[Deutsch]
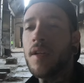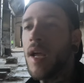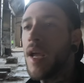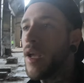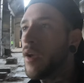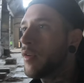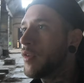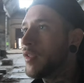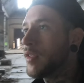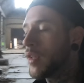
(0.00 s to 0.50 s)

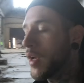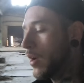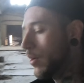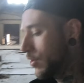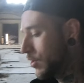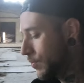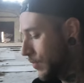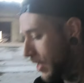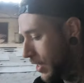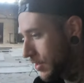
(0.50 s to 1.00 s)
Ey, und diese
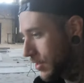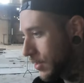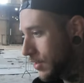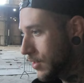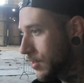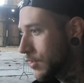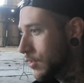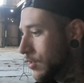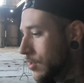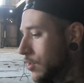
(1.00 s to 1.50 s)
Ausmaße, es
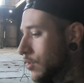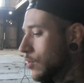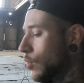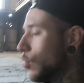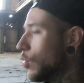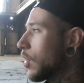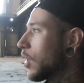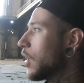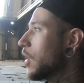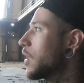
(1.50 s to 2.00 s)
ist
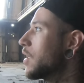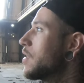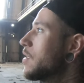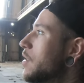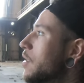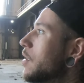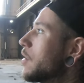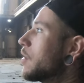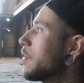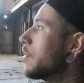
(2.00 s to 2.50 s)
so
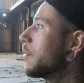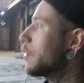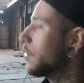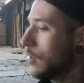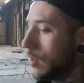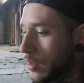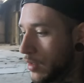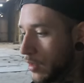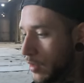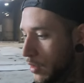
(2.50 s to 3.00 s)
riesig.
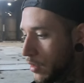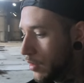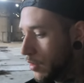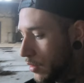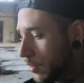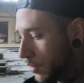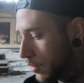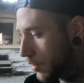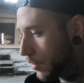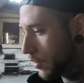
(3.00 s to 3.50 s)

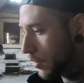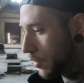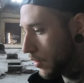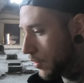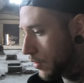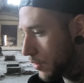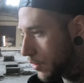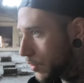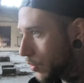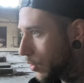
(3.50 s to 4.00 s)

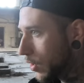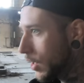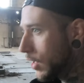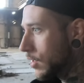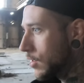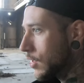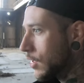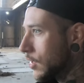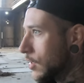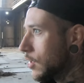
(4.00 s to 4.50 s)
So
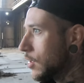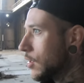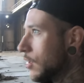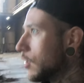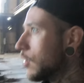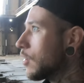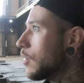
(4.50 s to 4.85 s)
riesig.